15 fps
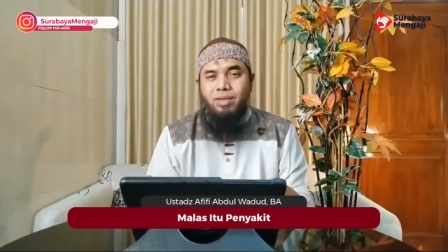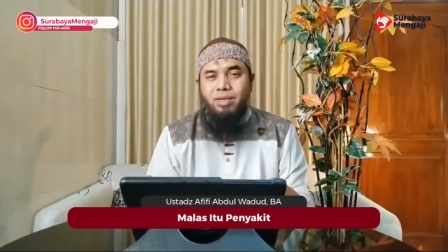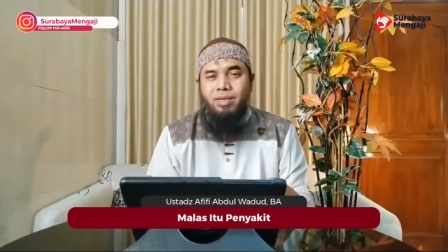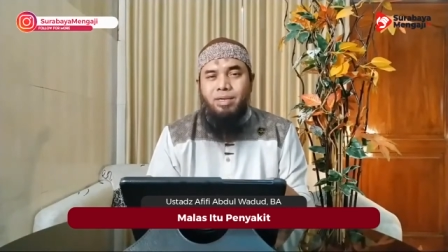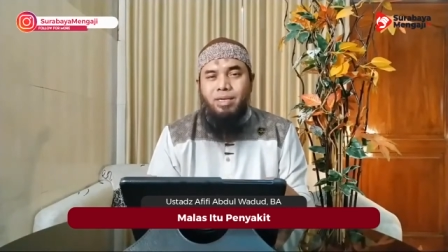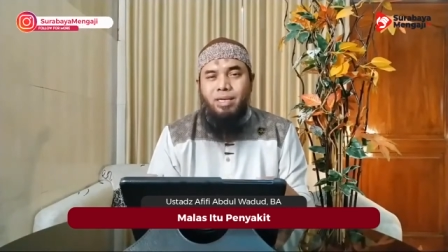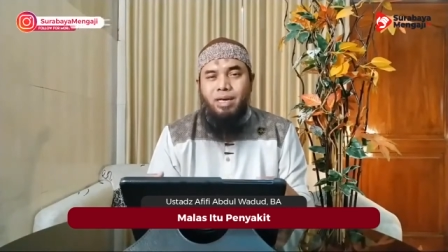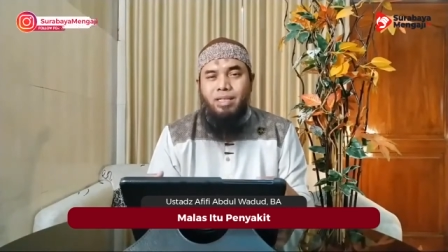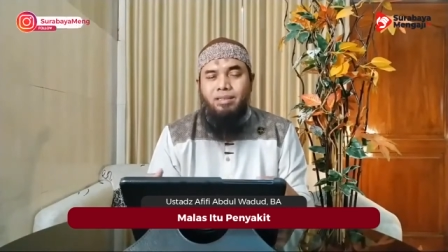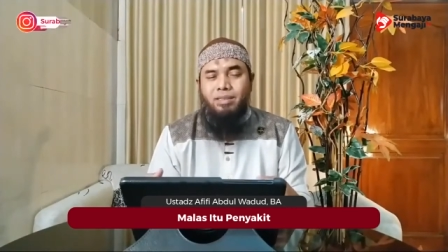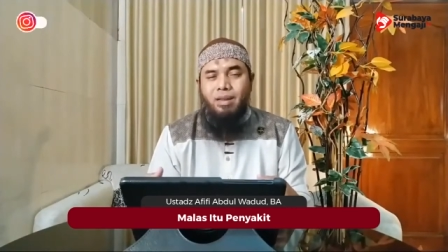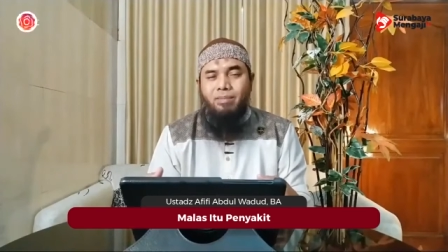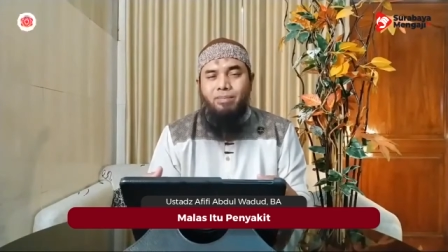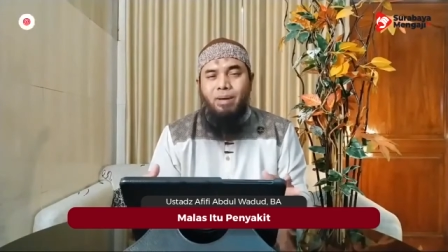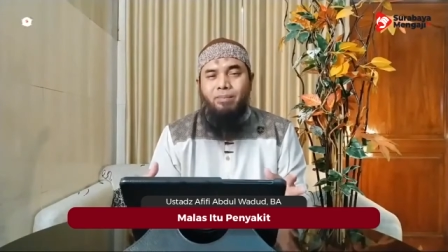dengan
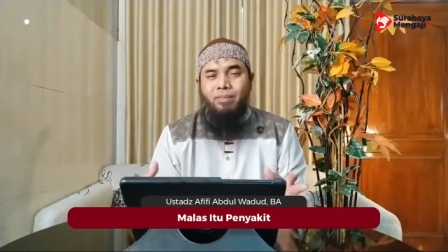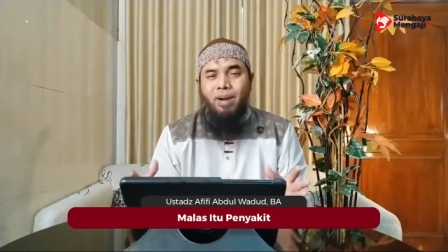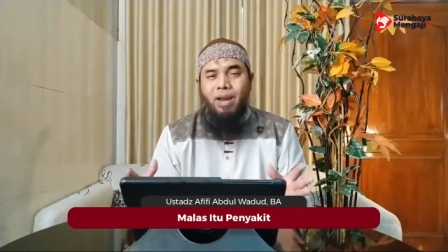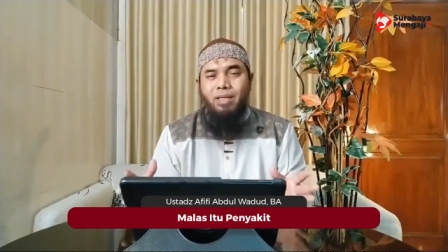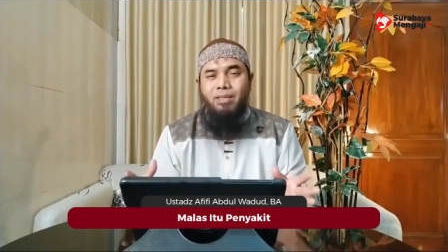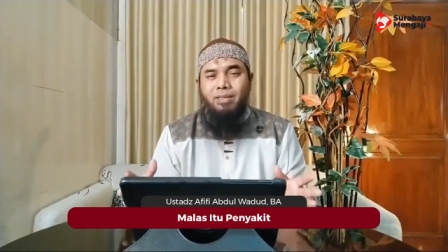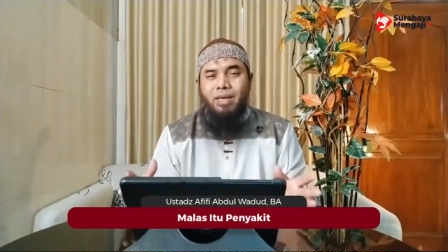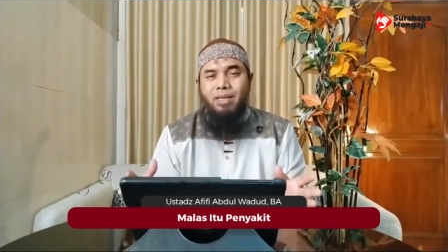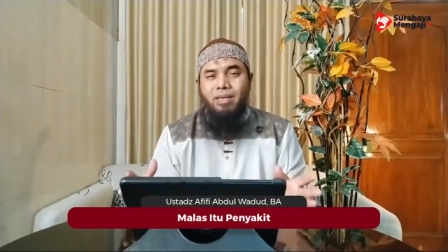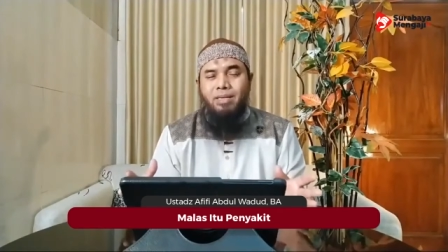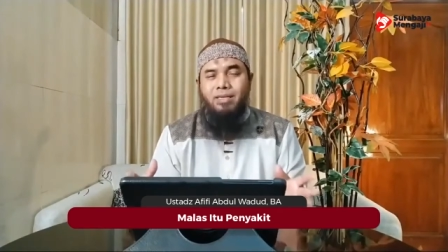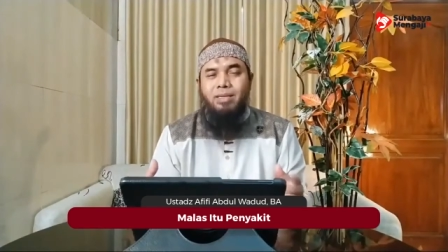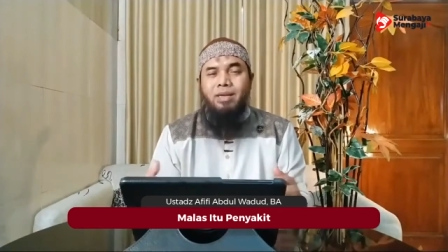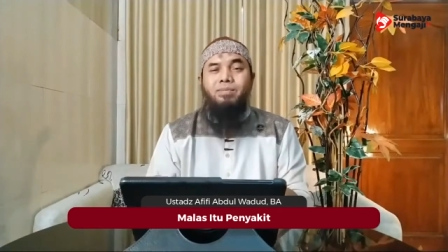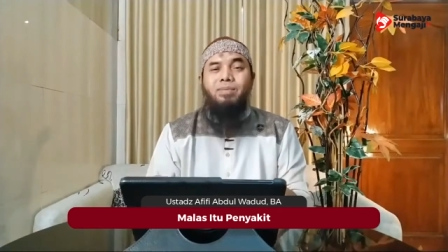tanpa
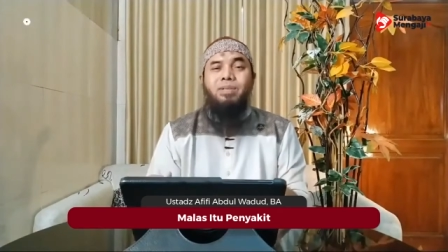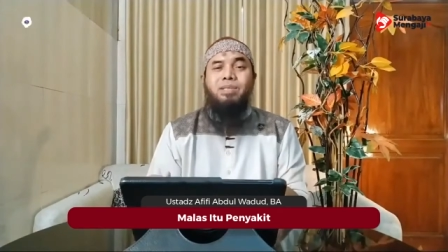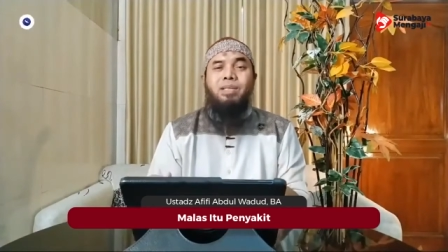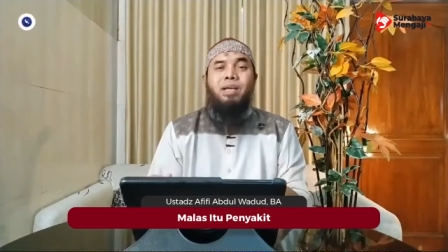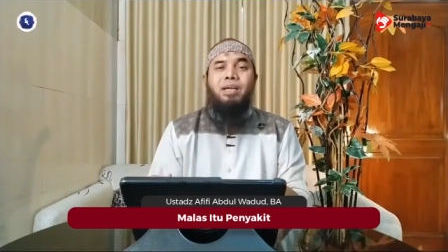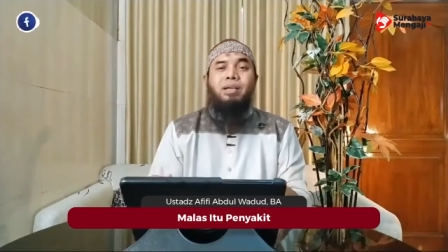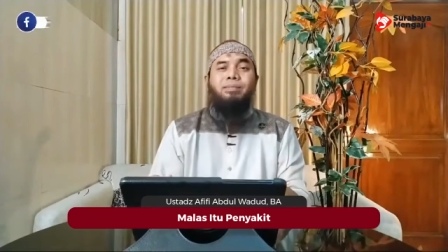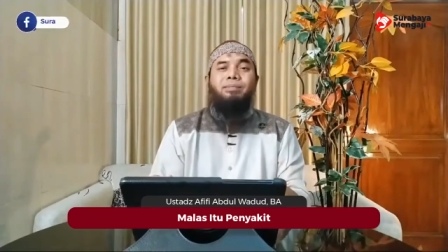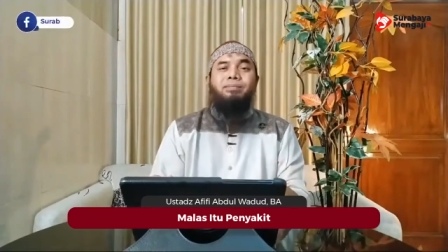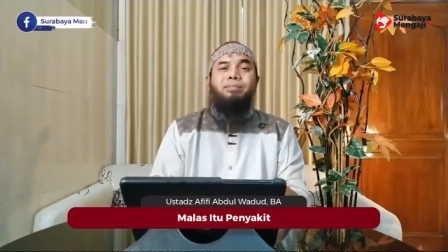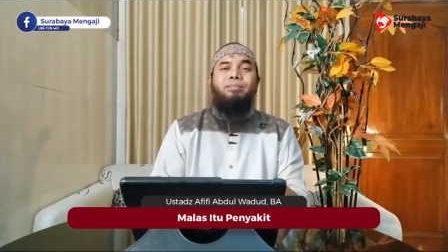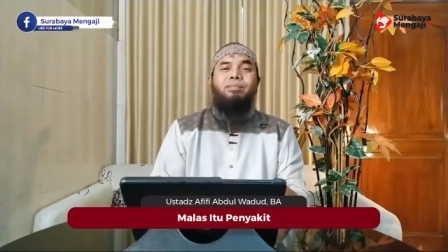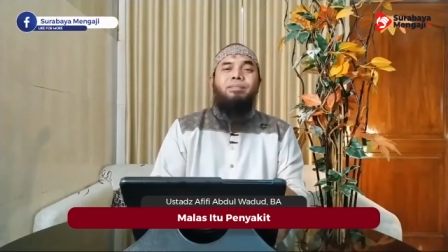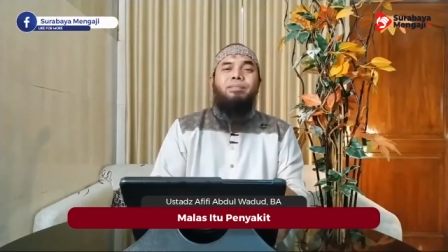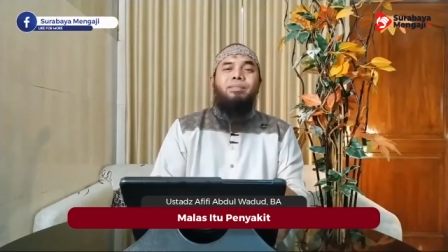peralatan nggak bisa
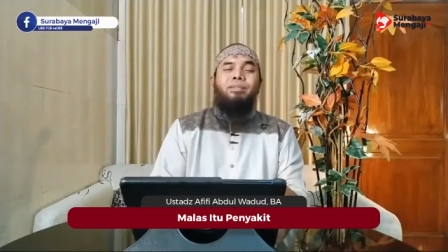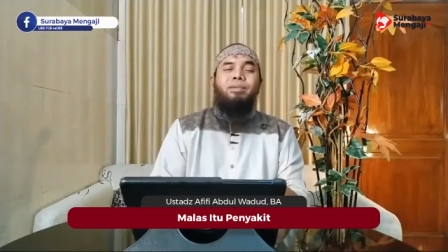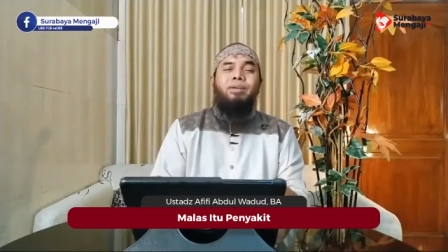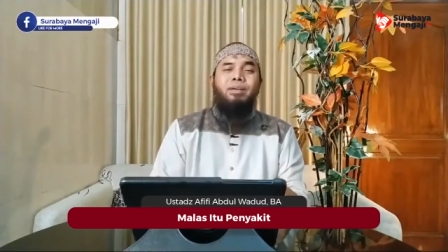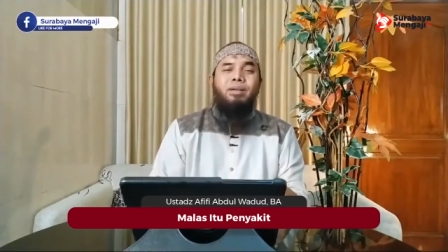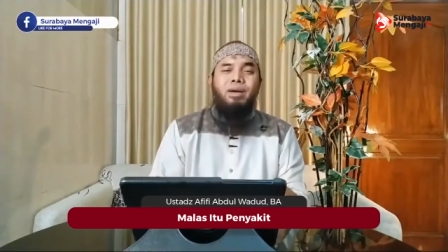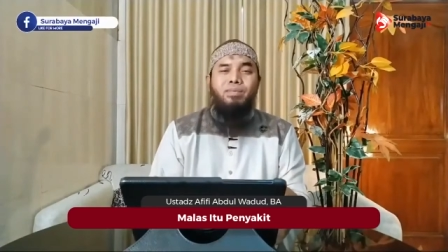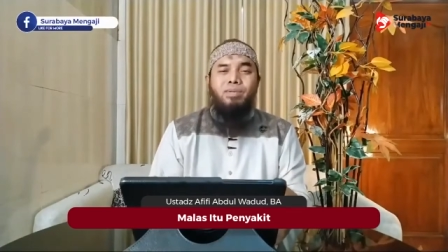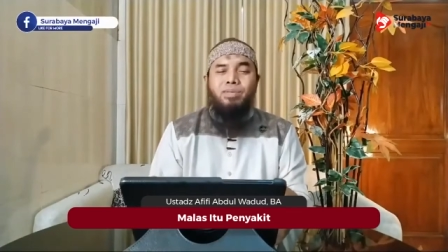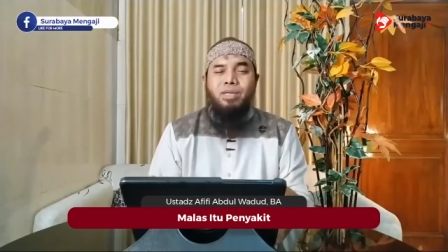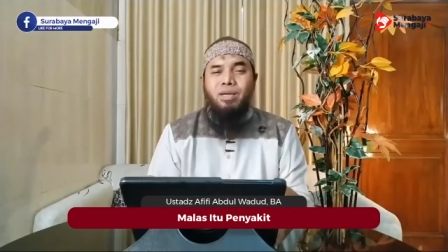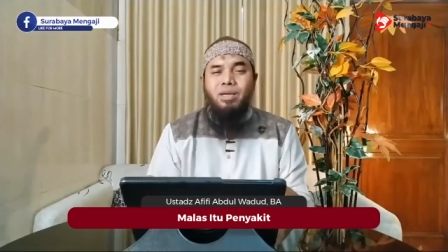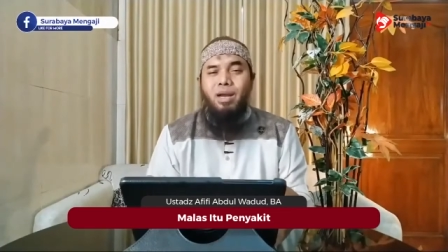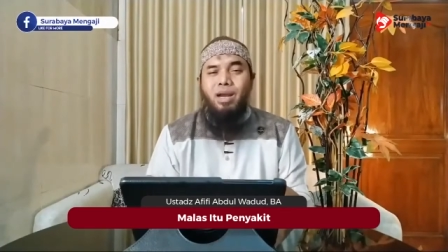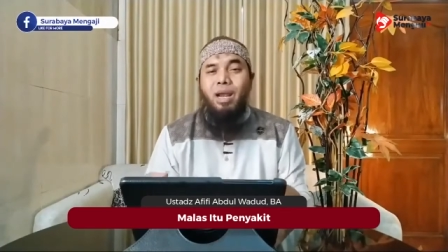nggak
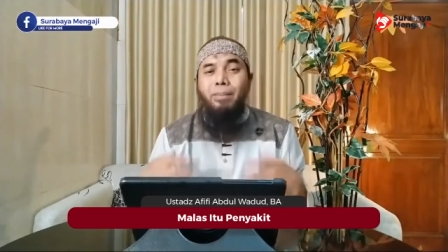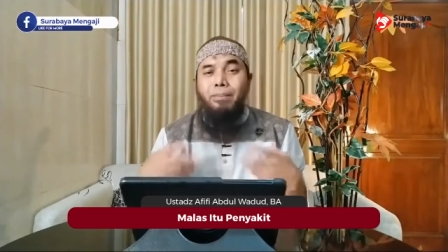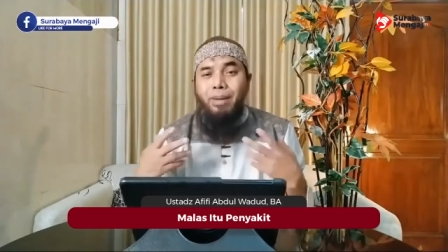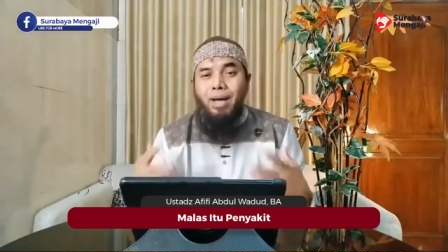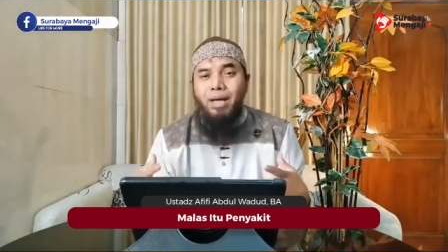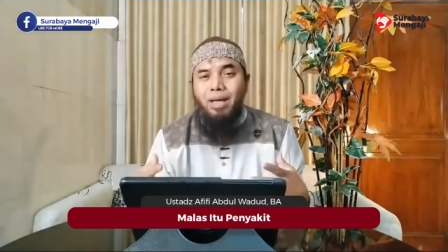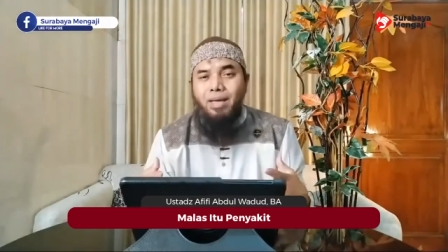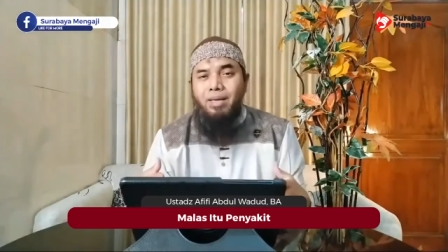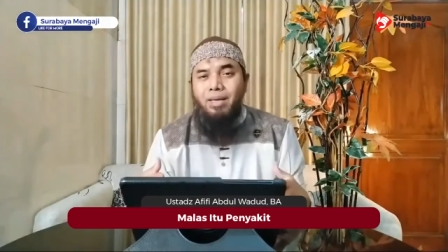bisa lemah